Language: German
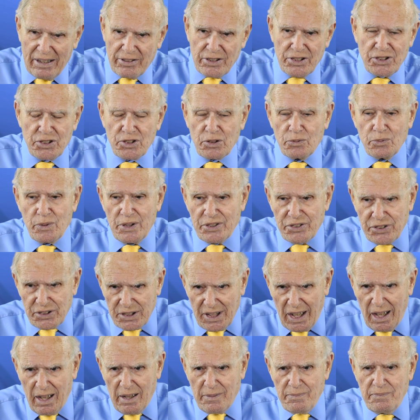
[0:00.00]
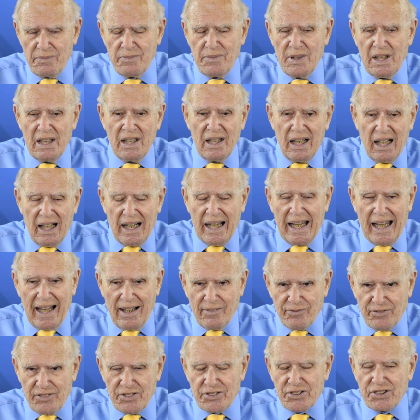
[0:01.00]
Naja gut,
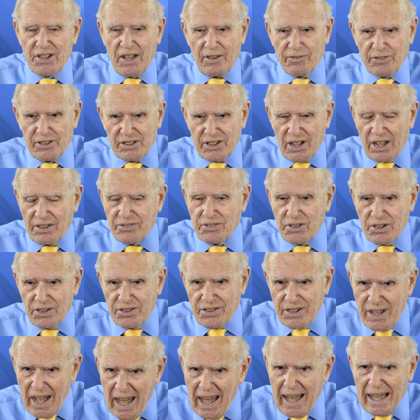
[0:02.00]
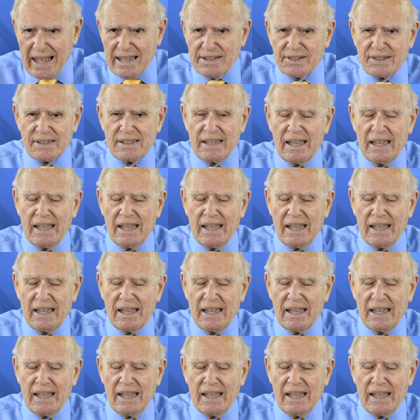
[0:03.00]
im Vergleich zu manchen anderen